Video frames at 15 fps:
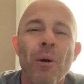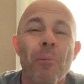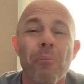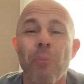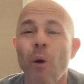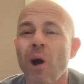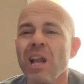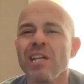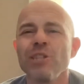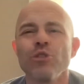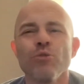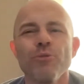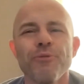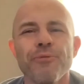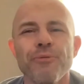bolas
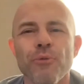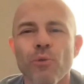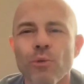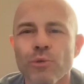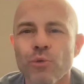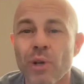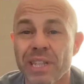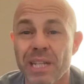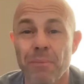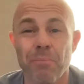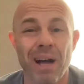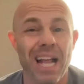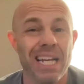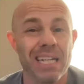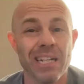no fundo
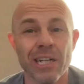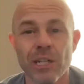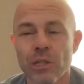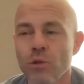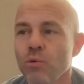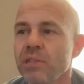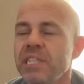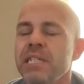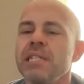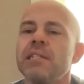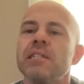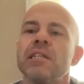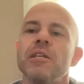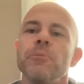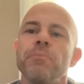atrapalhando o
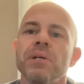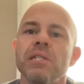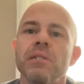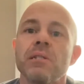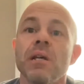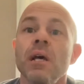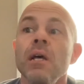Tsitsipas.